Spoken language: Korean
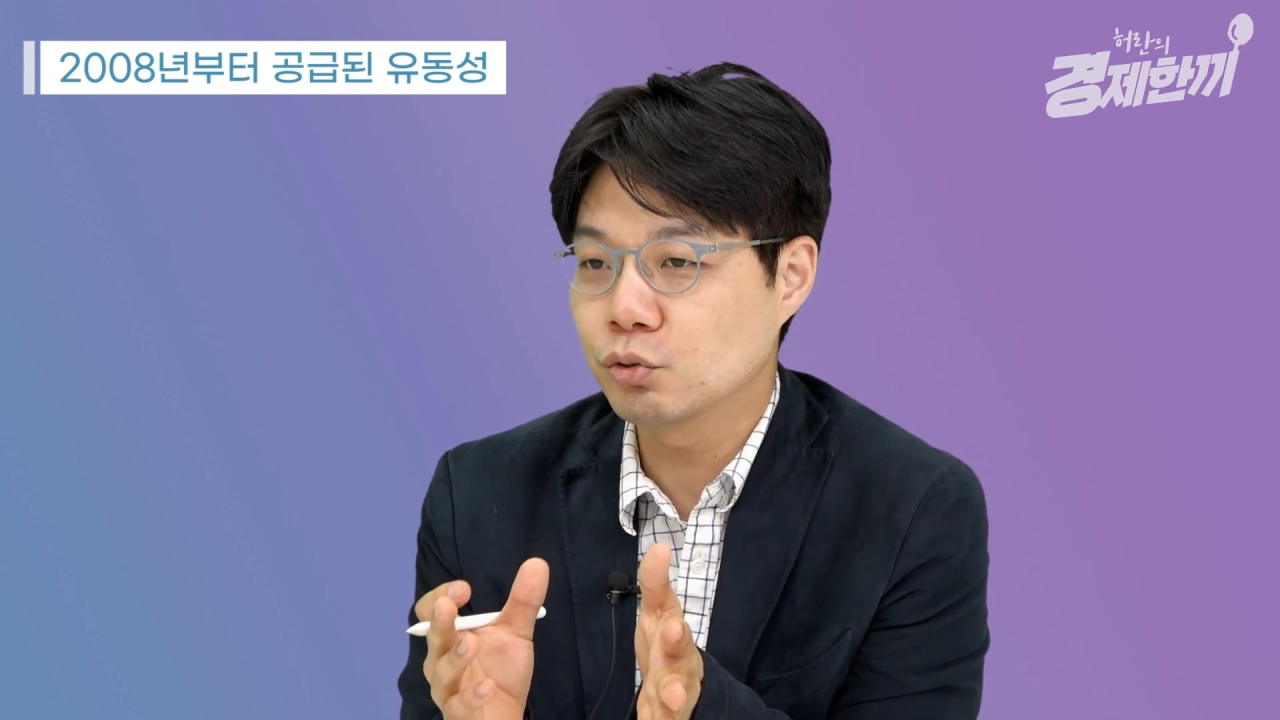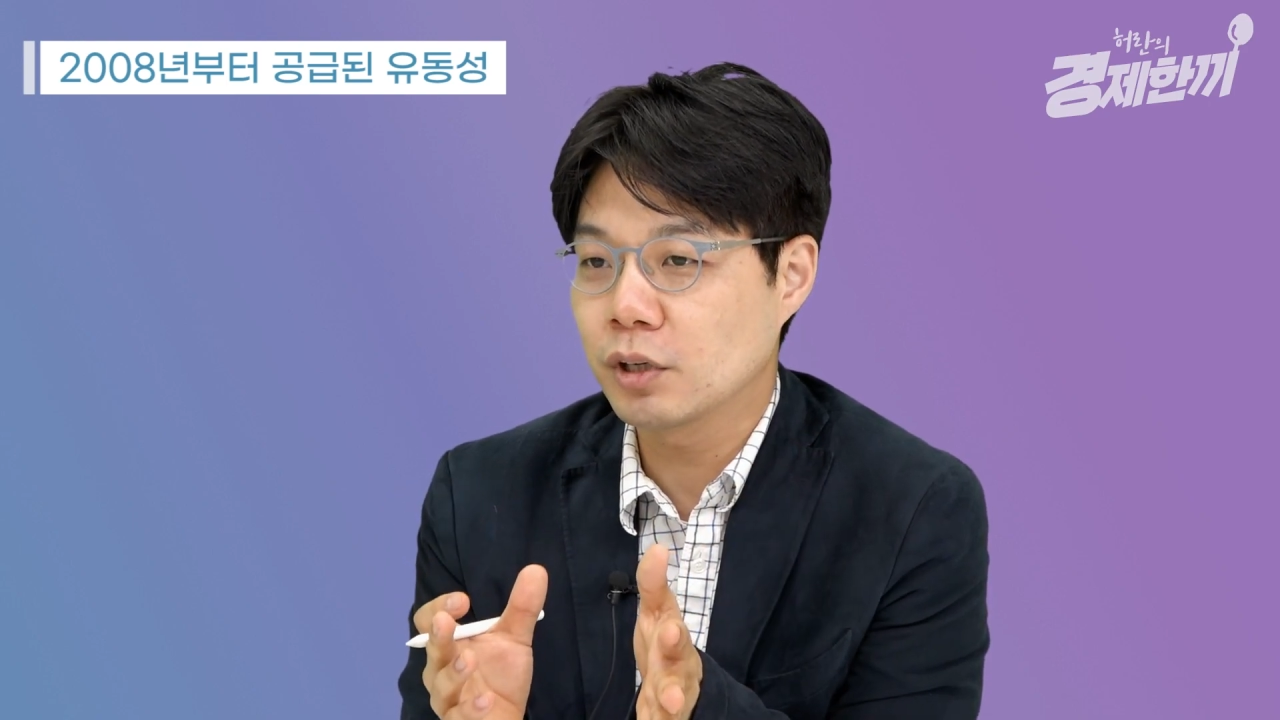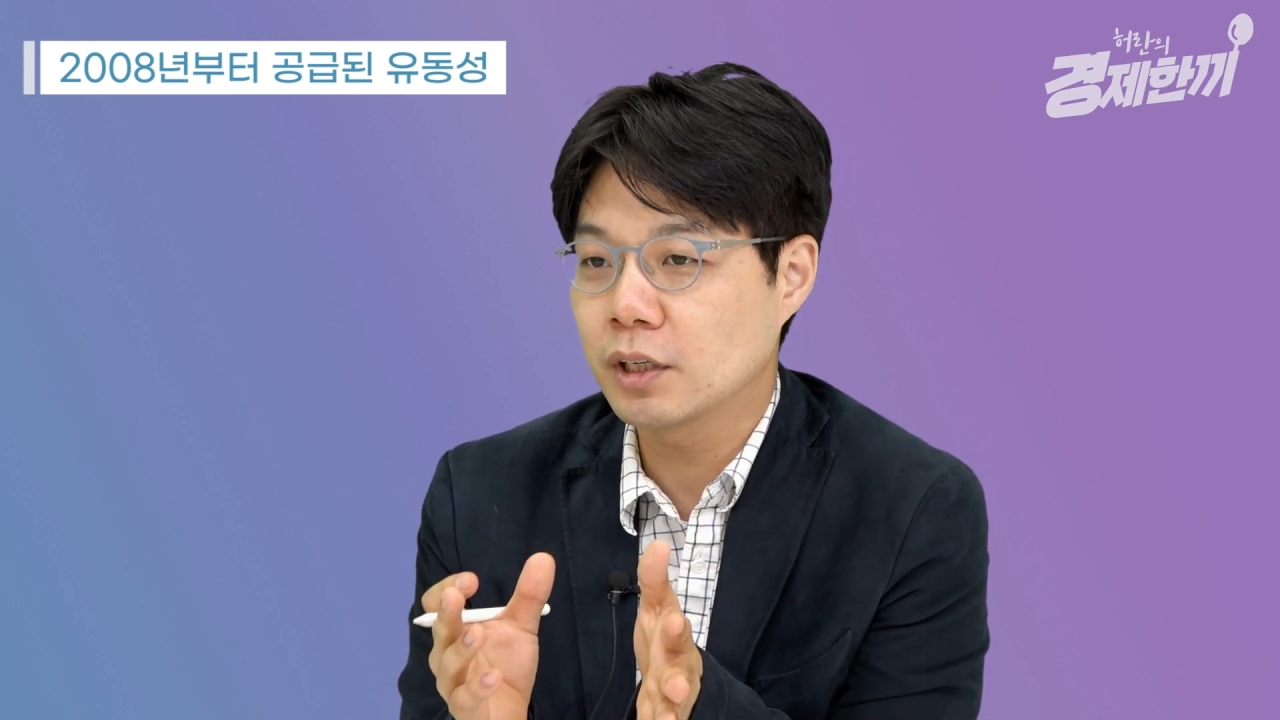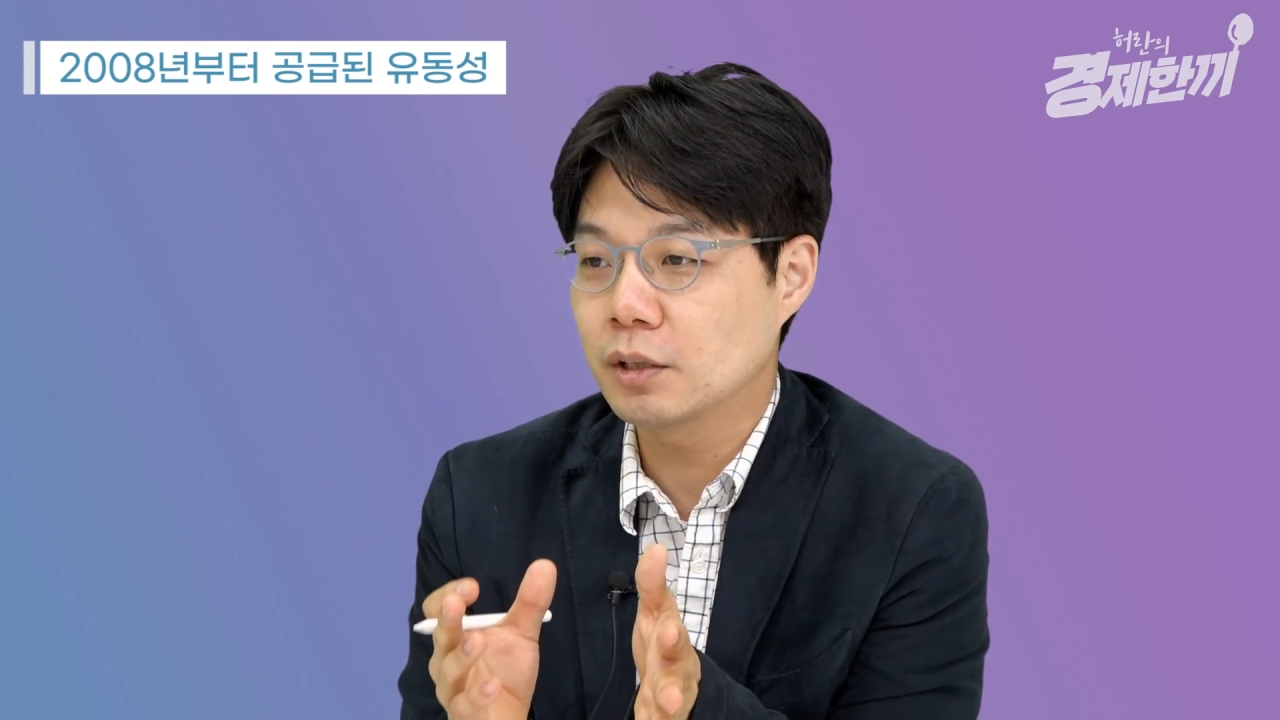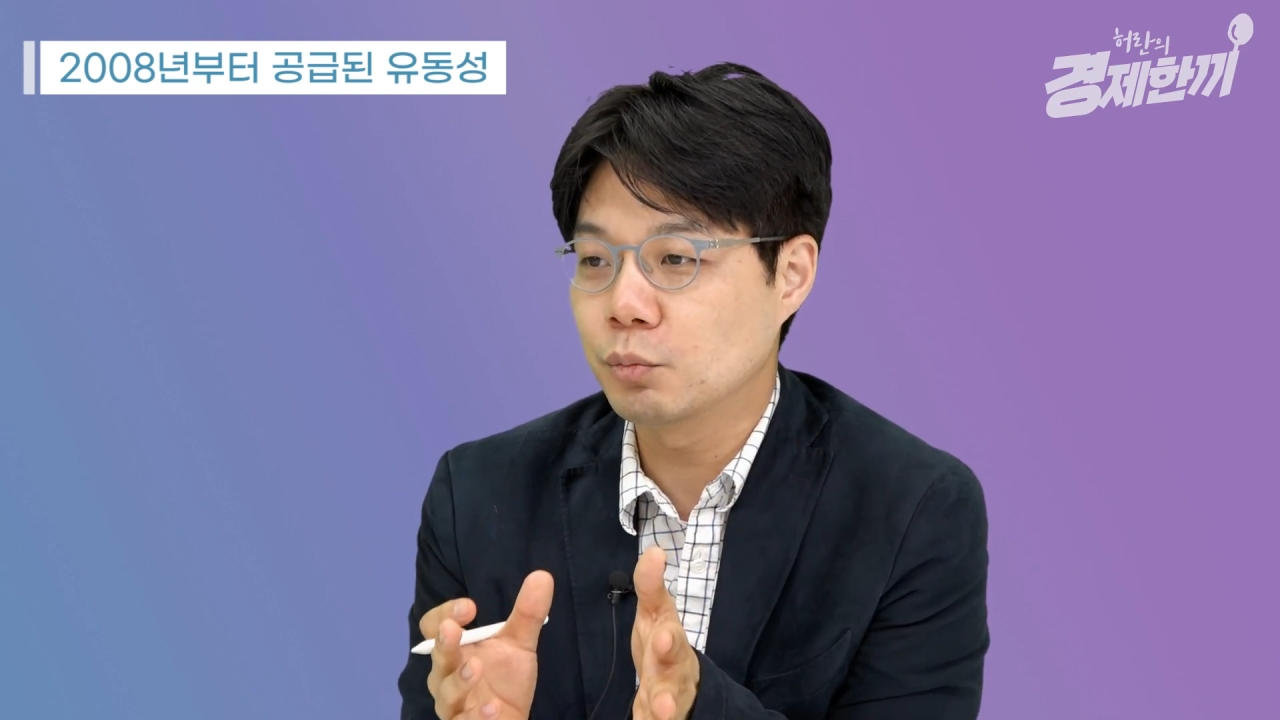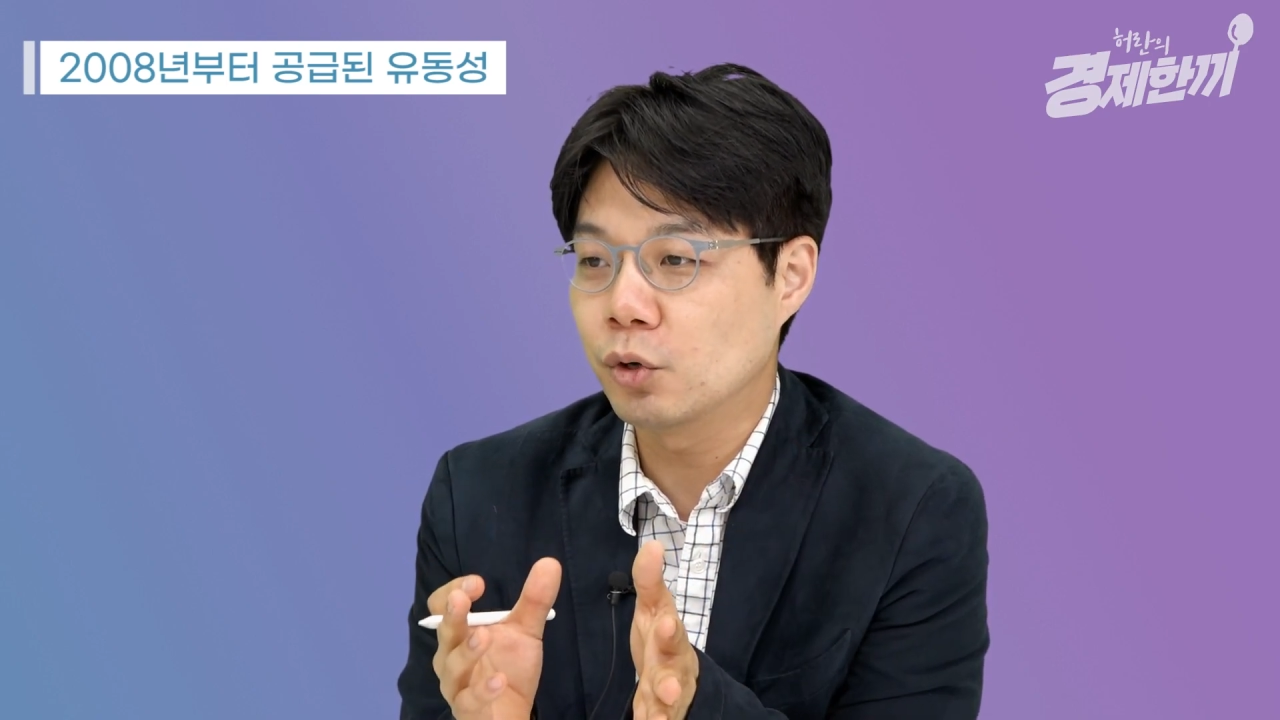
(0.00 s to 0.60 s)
중에 하나는